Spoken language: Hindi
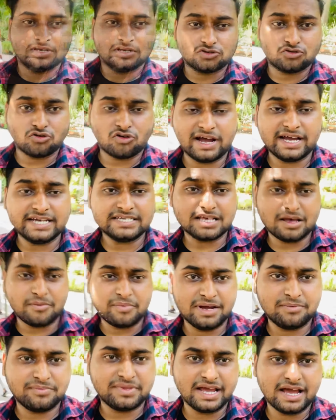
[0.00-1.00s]
सो गाइस
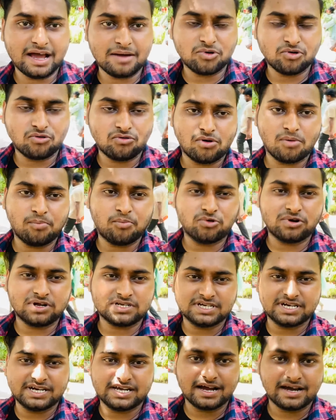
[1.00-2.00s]
अभी हमने आप लोगों को पूरा
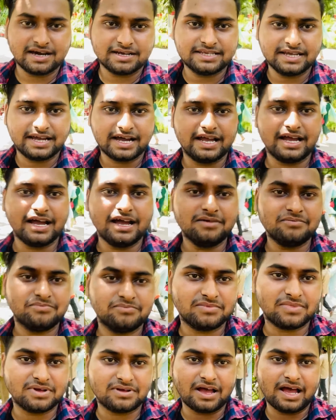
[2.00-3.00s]
चिड़ियाघर दिखाया
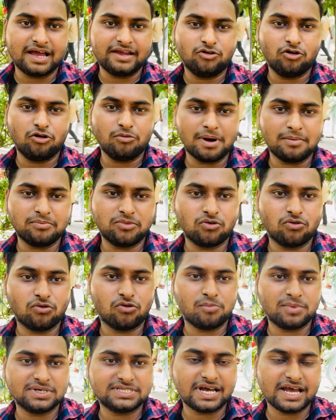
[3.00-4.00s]
आई होप आप लोगों
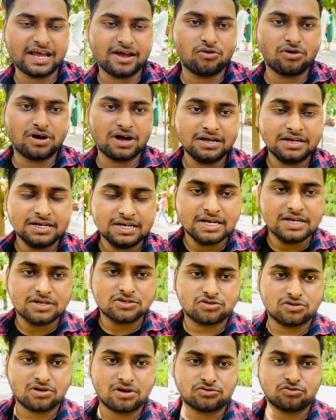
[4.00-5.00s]
को मज़ा आया होगा
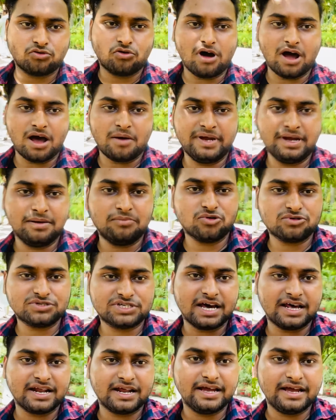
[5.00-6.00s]
तो अभी हम लोग
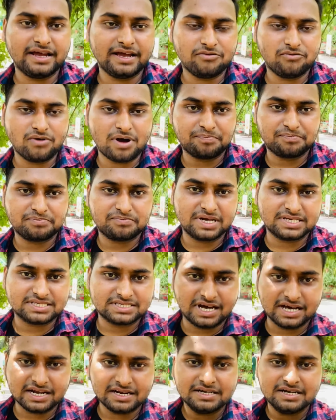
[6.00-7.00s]
जा रहे हैं वापस
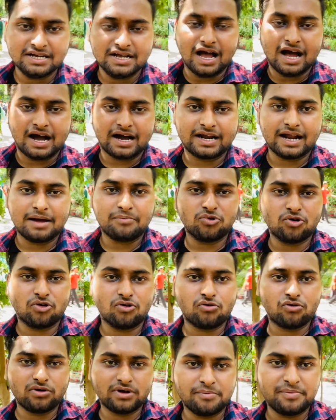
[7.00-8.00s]
घर अगर आप
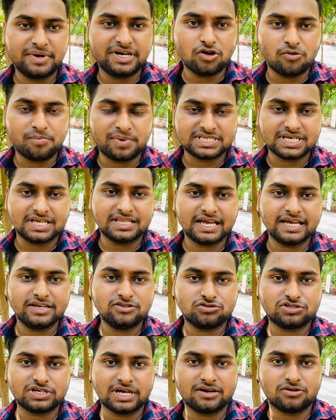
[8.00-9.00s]
लोगों को ये वीडियो पसंद आई
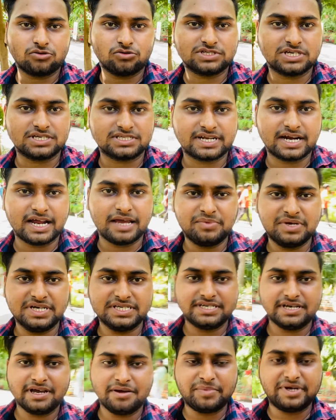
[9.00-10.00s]
तो चैनल को सब्सक्राइब
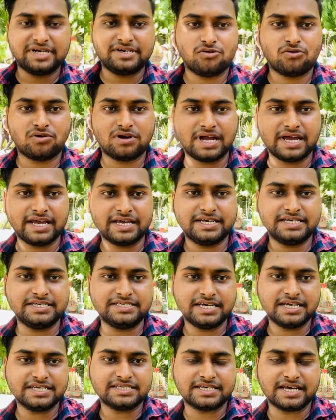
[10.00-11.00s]
कीजिए वीडियो को लाइक
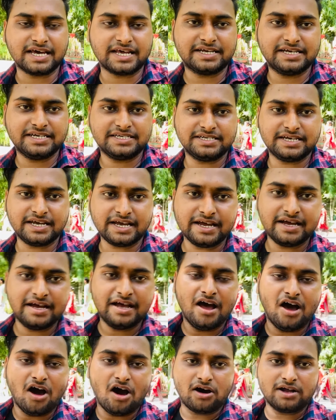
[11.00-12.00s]
कीजिए शेयर कीजिए
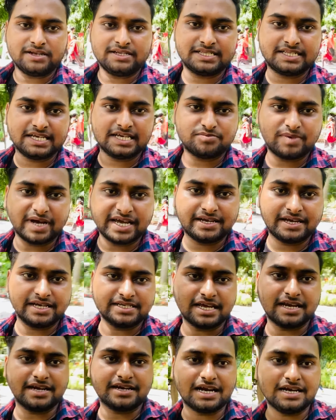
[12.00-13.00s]
और नितेश भाई के
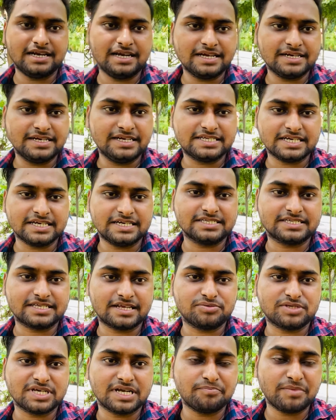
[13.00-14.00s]
चैनल का लिंक नीचे
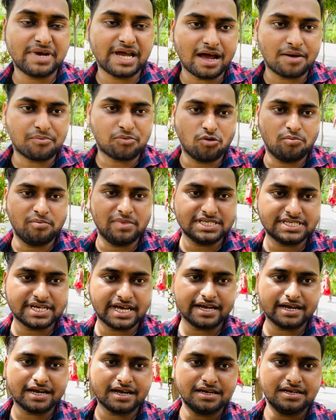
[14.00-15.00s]
डिस्क्रिप्शन में आपको मिल
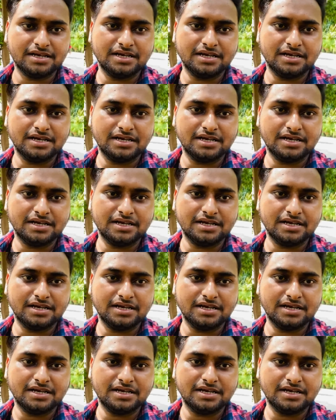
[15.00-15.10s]
जाएगा